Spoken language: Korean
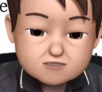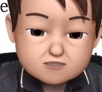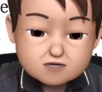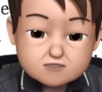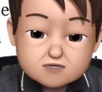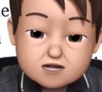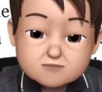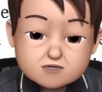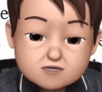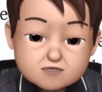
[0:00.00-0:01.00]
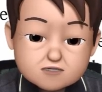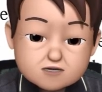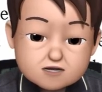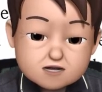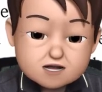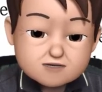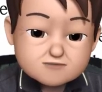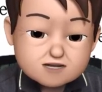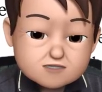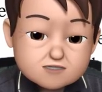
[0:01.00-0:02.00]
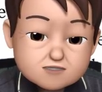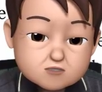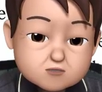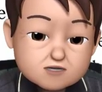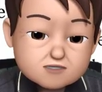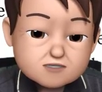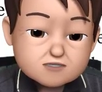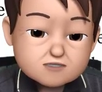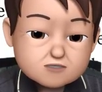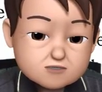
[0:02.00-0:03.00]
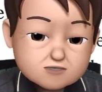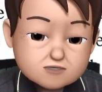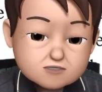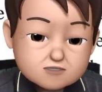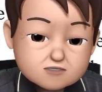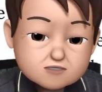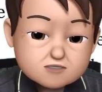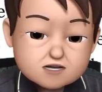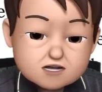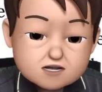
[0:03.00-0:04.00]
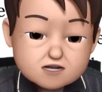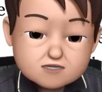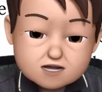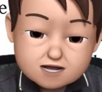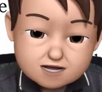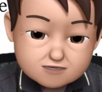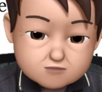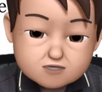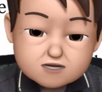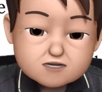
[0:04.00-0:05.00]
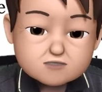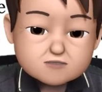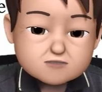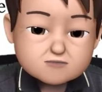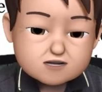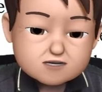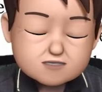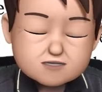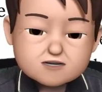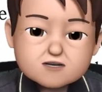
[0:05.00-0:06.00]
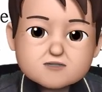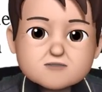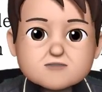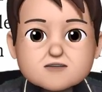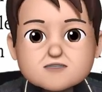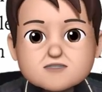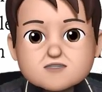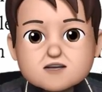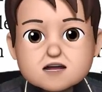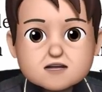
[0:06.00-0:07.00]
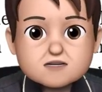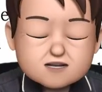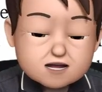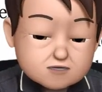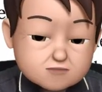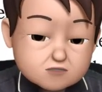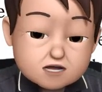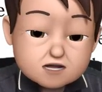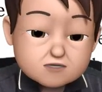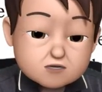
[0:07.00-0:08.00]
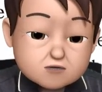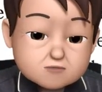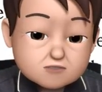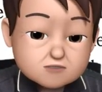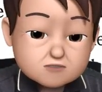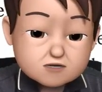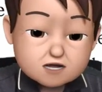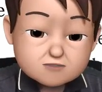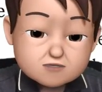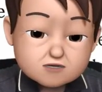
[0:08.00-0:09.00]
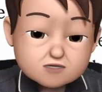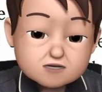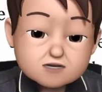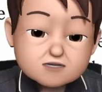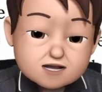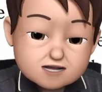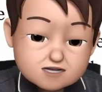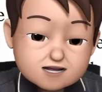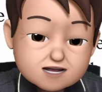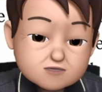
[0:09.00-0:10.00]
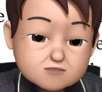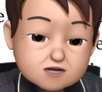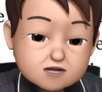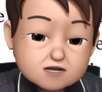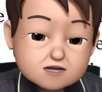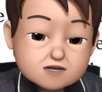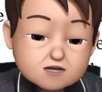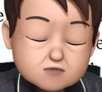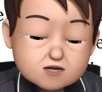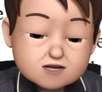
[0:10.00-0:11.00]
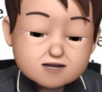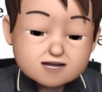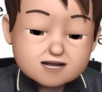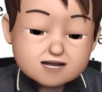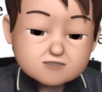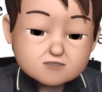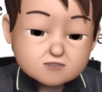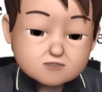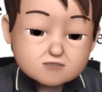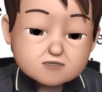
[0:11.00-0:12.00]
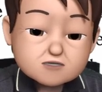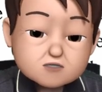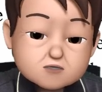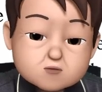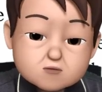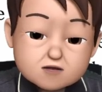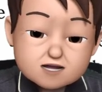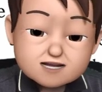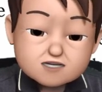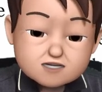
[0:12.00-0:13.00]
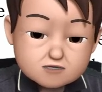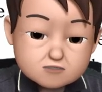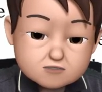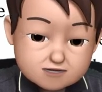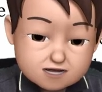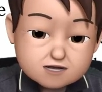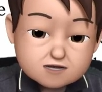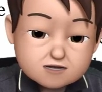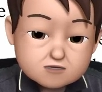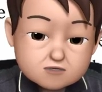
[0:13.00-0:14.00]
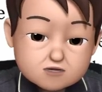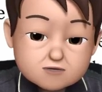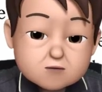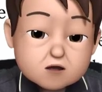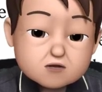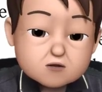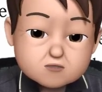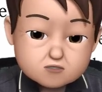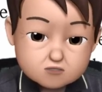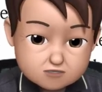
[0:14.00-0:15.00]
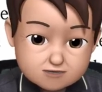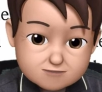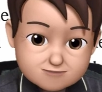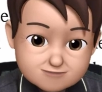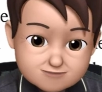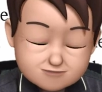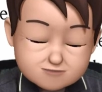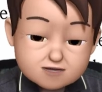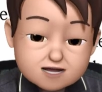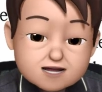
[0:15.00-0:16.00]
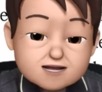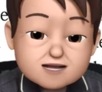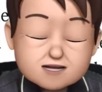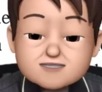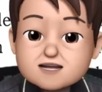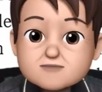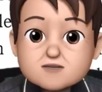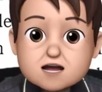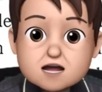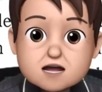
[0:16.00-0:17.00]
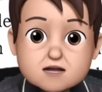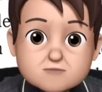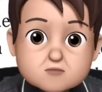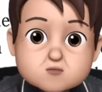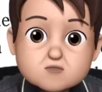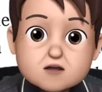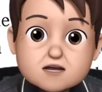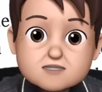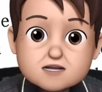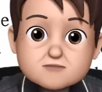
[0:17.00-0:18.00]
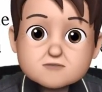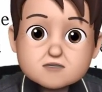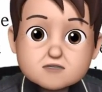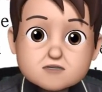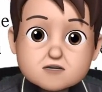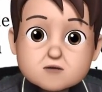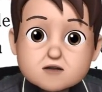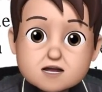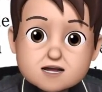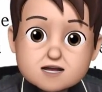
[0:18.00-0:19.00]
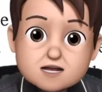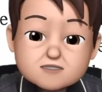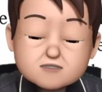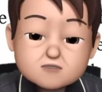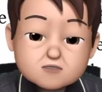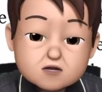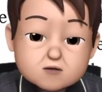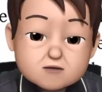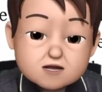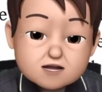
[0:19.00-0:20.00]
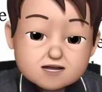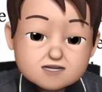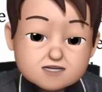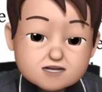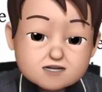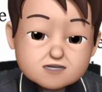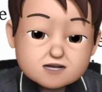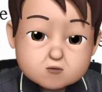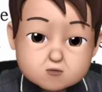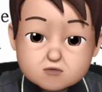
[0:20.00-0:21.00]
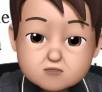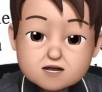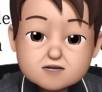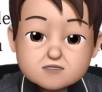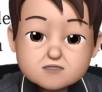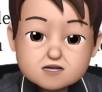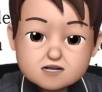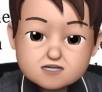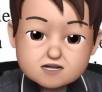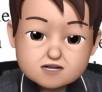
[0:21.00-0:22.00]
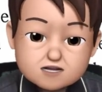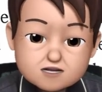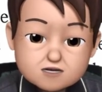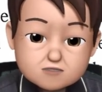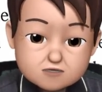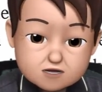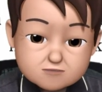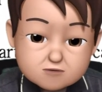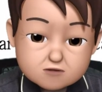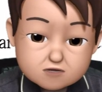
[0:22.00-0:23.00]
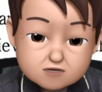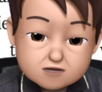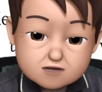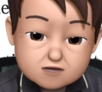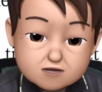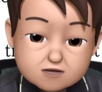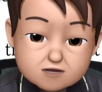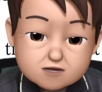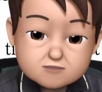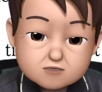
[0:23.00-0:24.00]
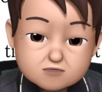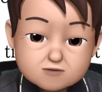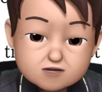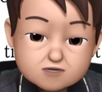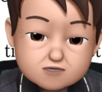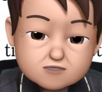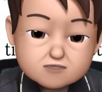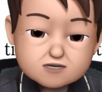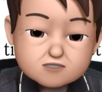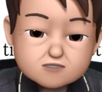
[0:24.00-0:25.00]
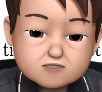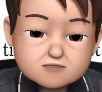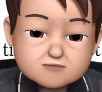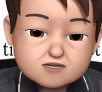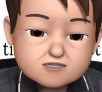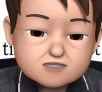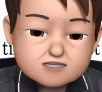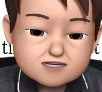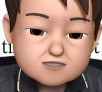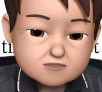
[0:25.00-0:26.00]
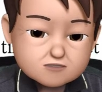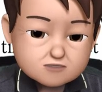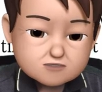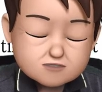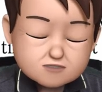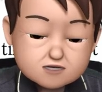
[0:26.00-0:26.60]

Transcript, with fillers: 근데 그 사람들은 have nothing to do with the situation. 그 상황과는 아무 상관이 없습니다. 그러니까 그 상황과는 아무 상관이 없는 그런 사람들을 다치게 하거나 어, 화나게 하는 것을 좀 완화시킬 수 있다. 그러니까 뭐에 도움을 주니? 응? 음? 다른 사람, 아무 무고한 사람들을 화나게 하는 것을 완화시키는데 도움을 준다. 그렇게 되잖아. 그러니까 답이 뭐가 된다? 바로 spare innocent bystanders.